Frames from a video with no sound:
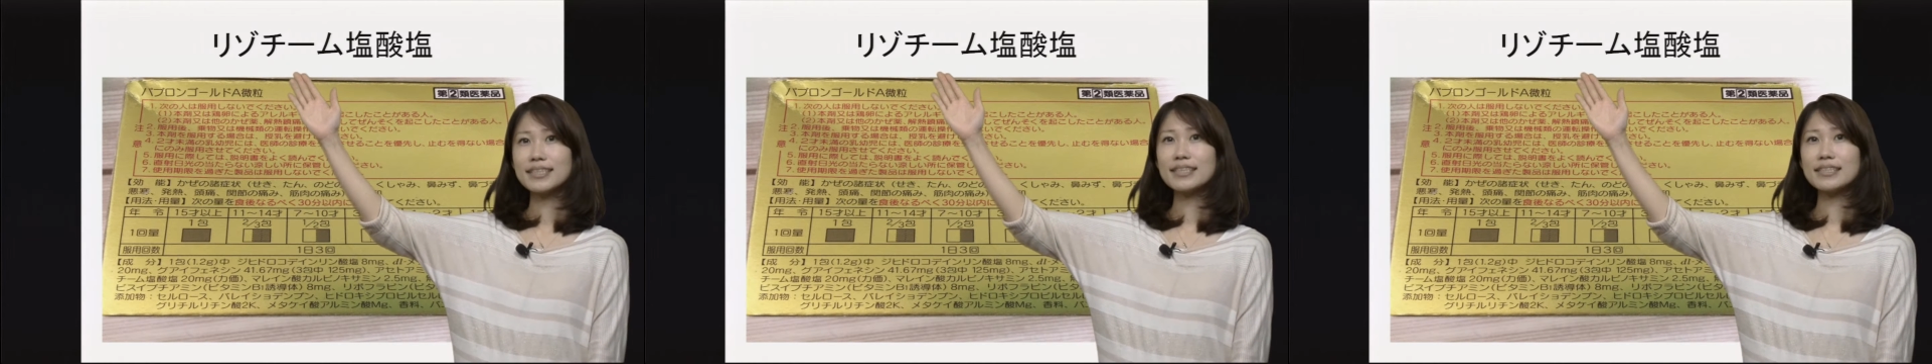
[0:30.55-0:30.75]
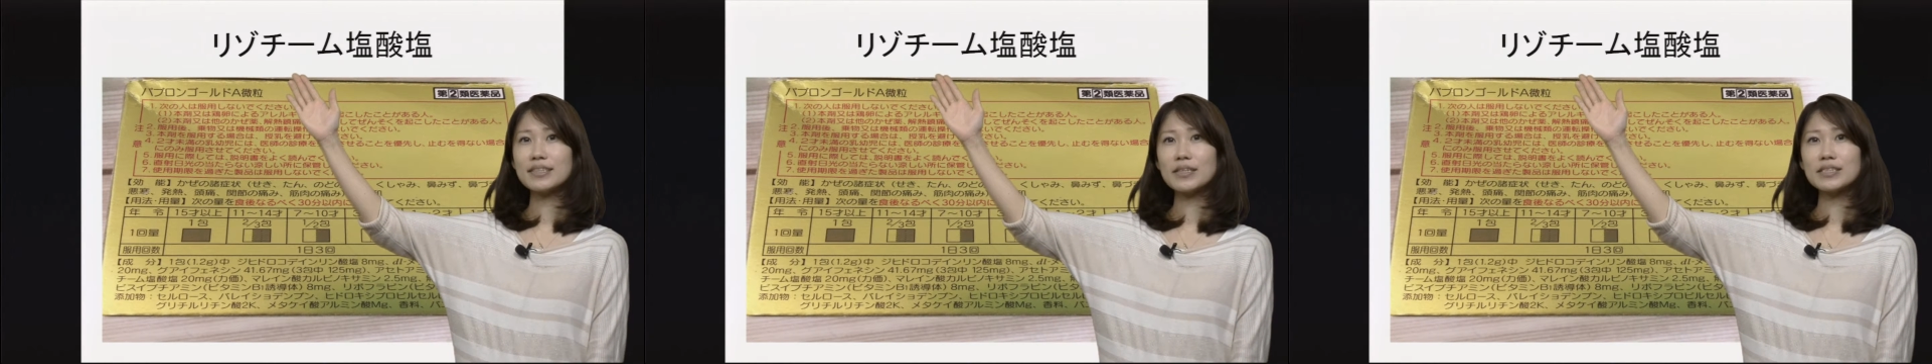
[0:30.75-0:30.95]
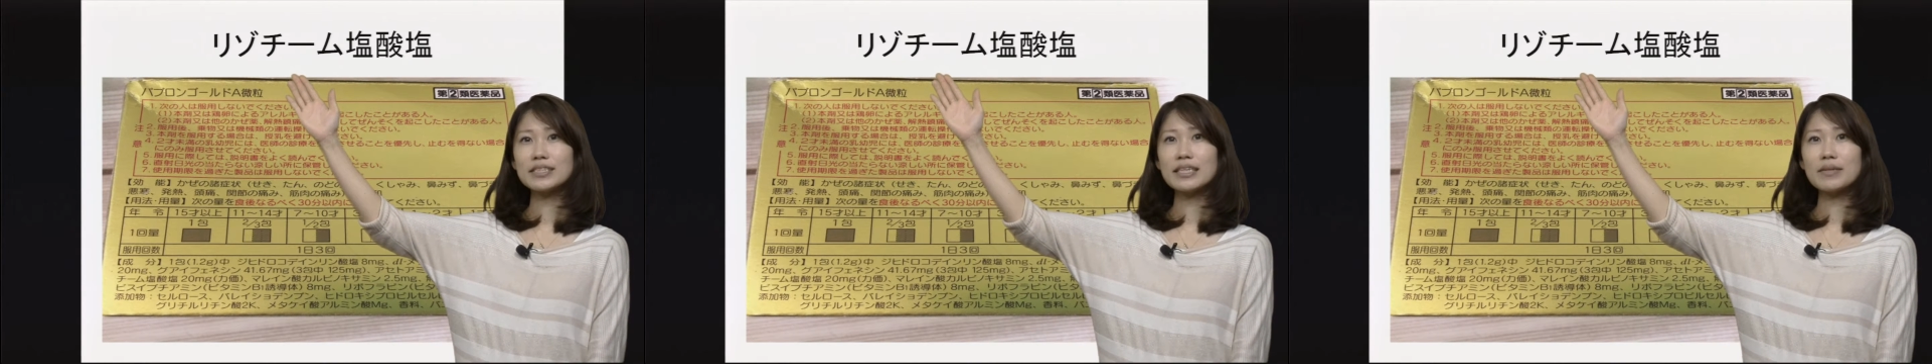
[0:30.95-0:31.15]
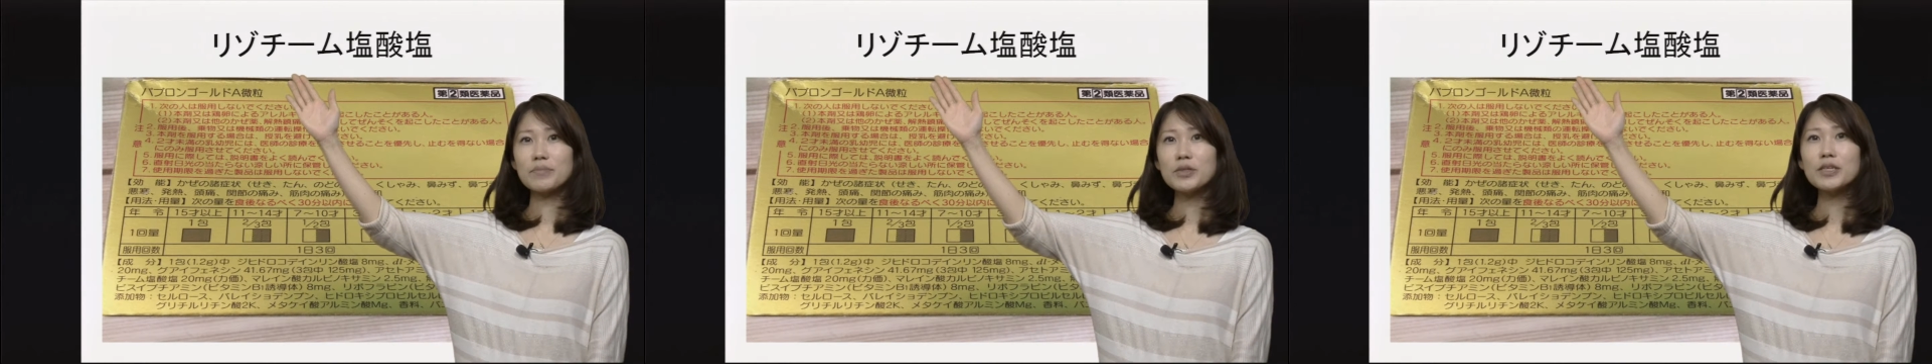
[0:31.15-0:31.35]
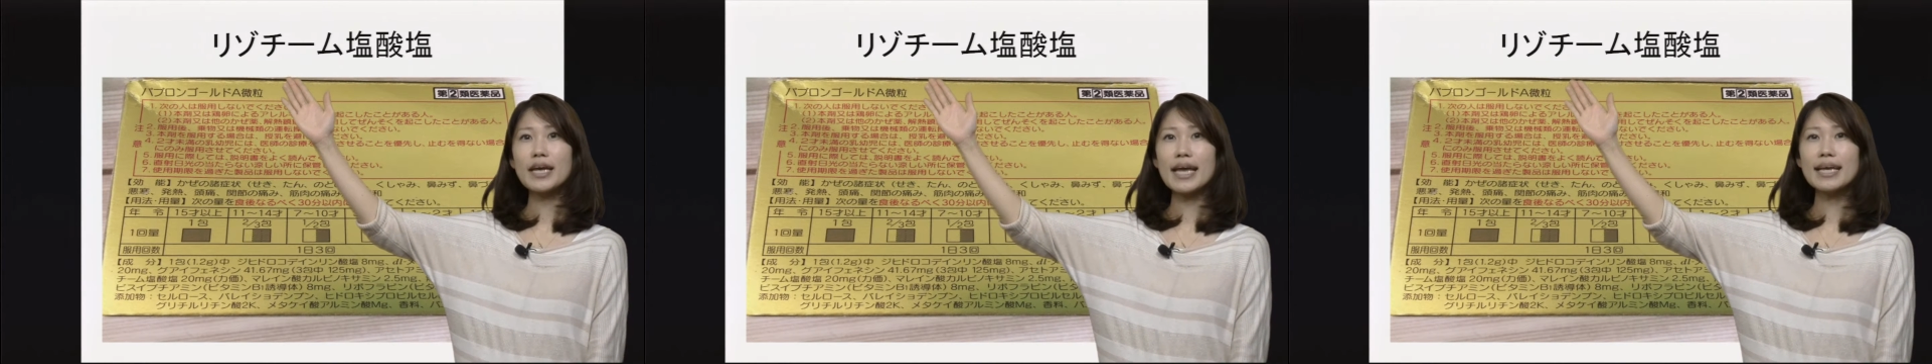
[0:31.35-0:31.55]

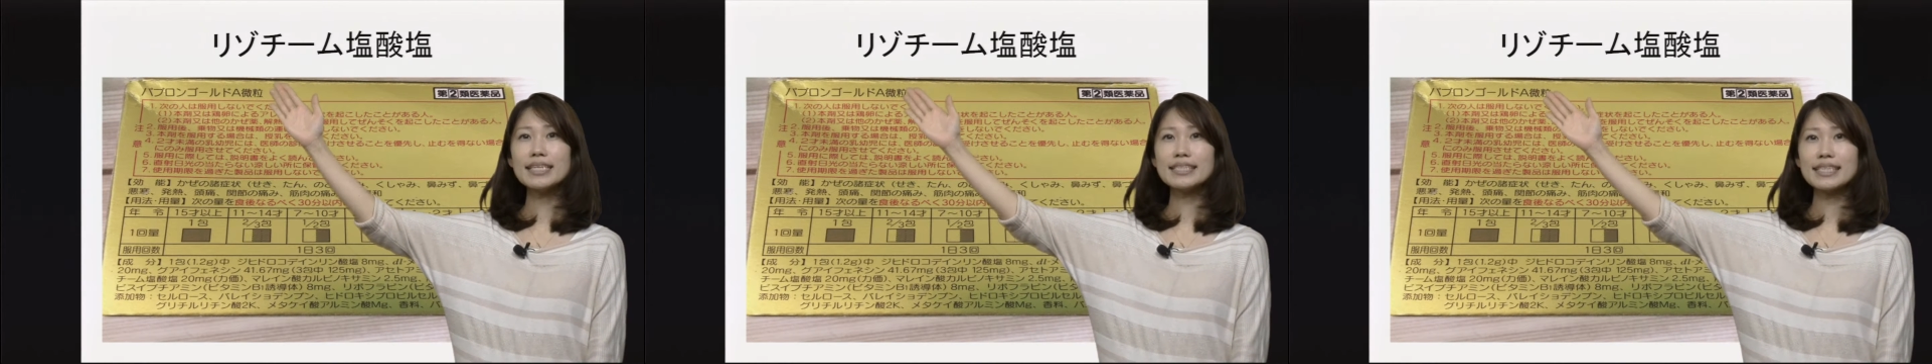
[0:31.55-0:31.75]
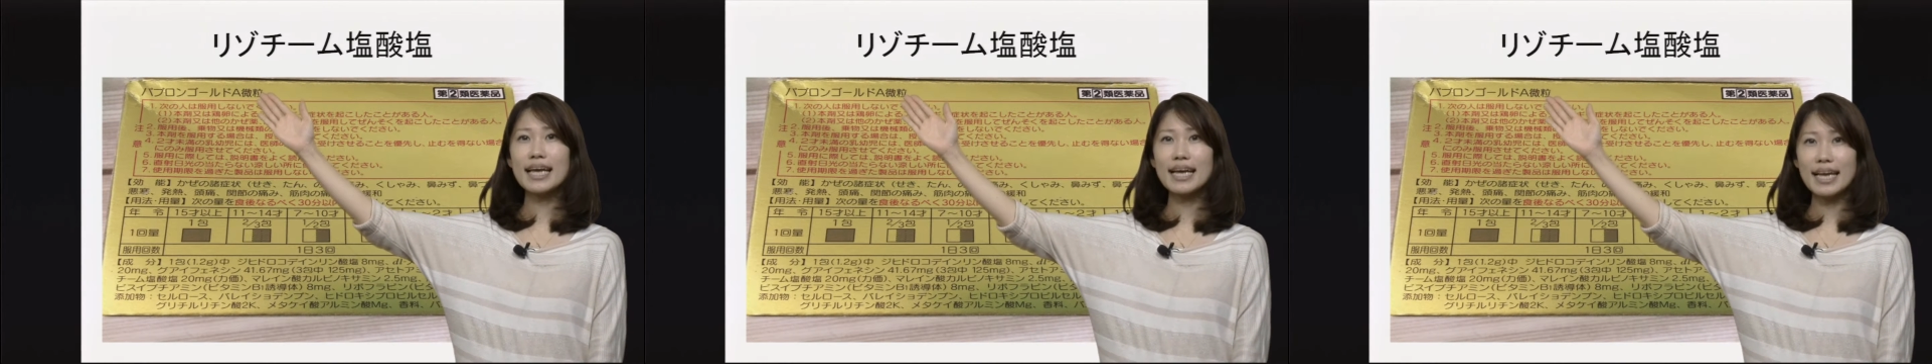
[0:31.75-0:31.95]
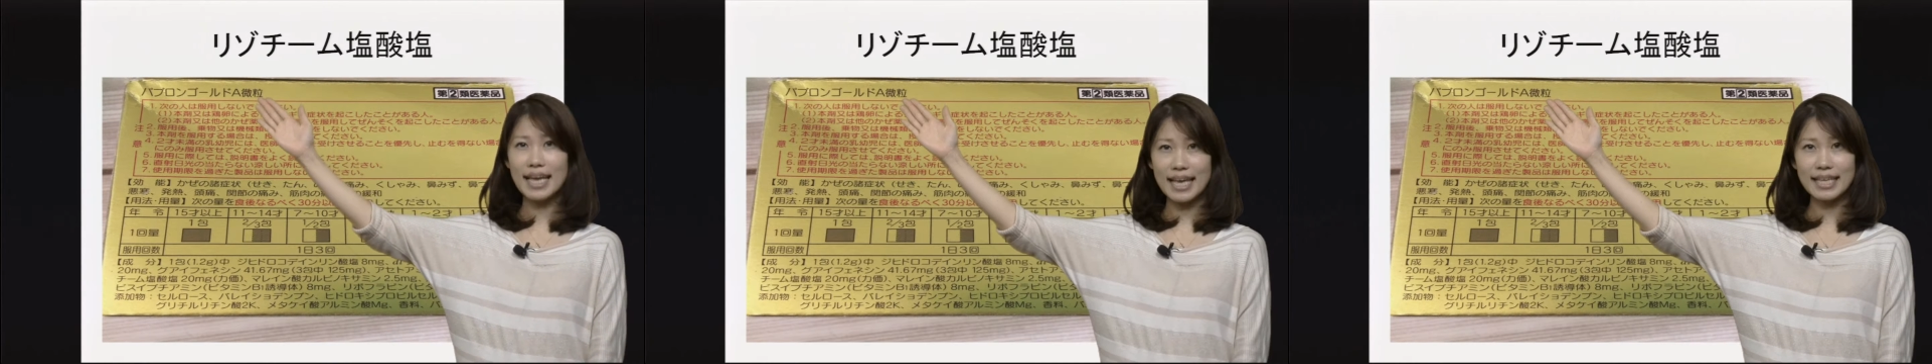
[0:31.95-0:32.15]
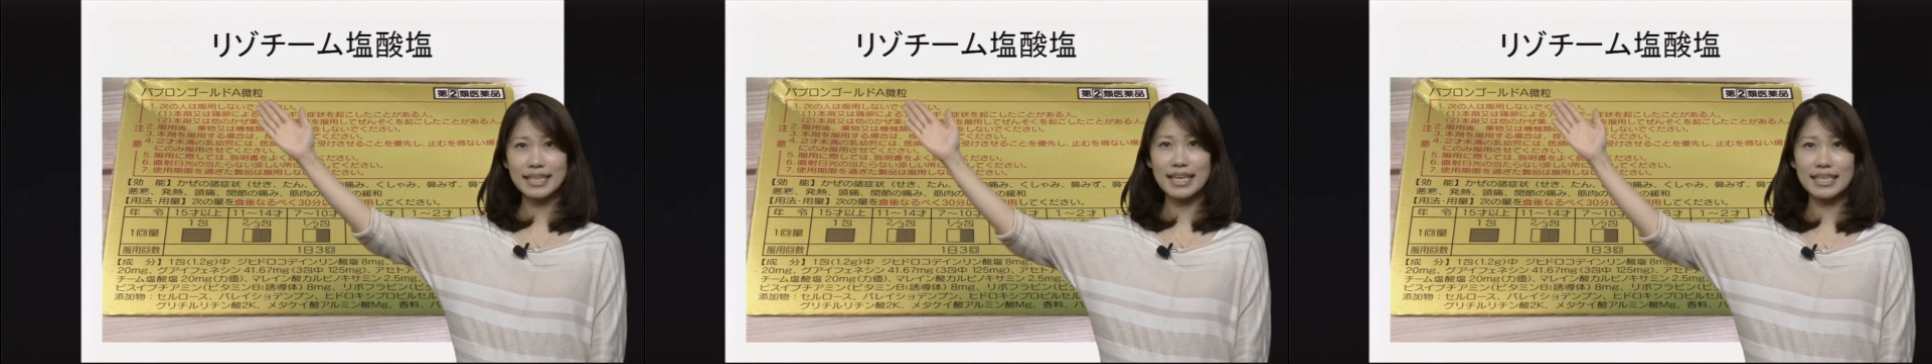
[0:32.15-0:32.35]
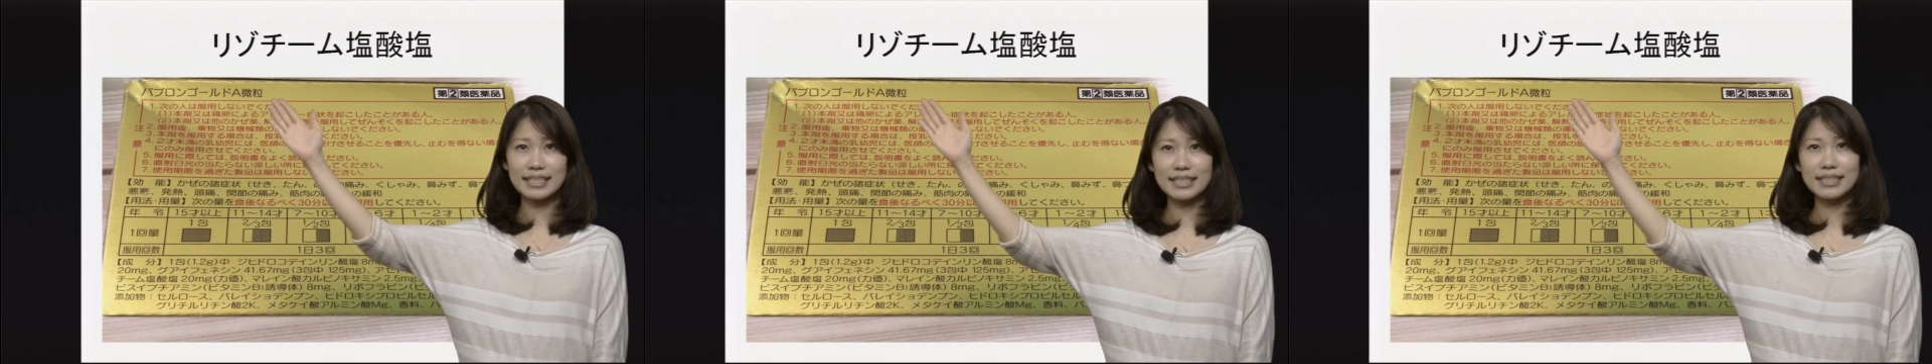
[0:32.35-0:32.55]
リゾチーム塩酸塩
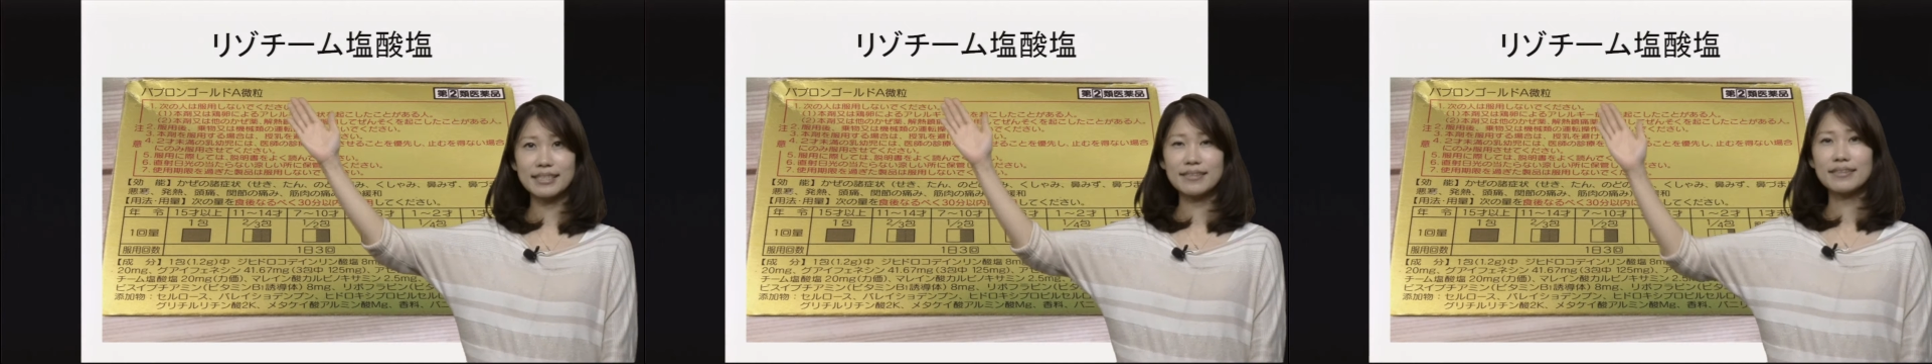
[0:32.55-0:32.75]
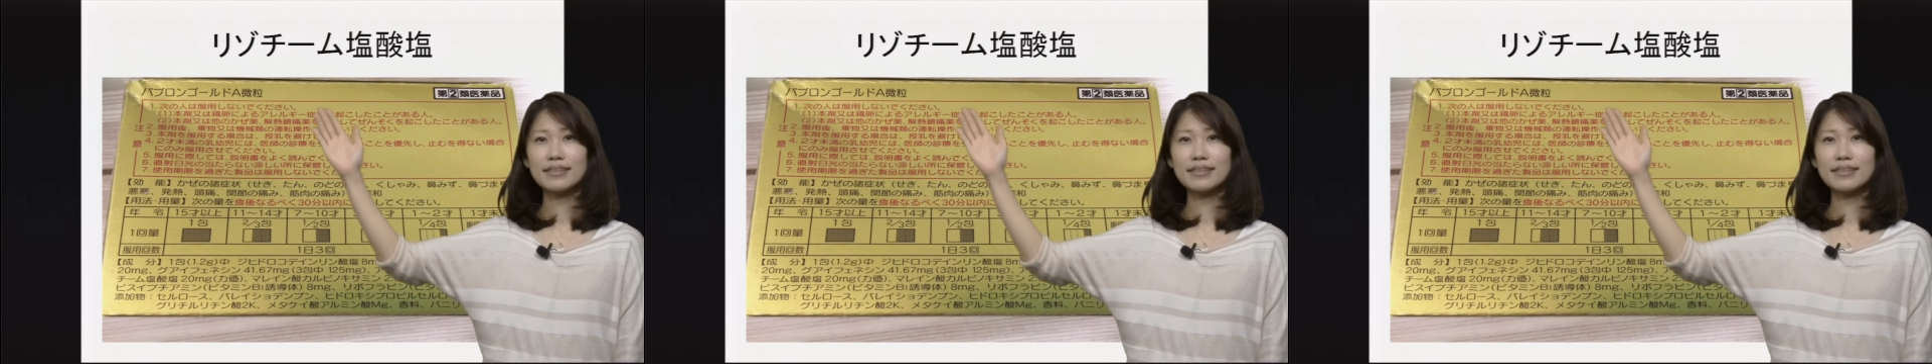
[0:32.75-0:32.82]
です、